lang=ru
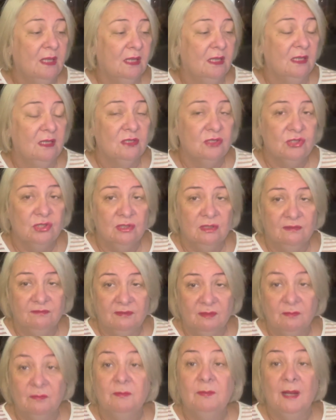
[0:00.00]
и решила
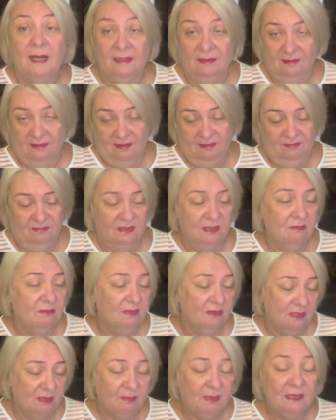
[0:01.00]
вы бренда, не,
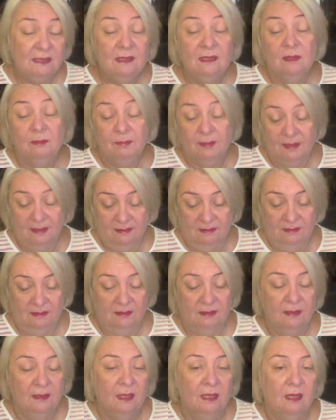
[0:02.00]
не модели, бренда.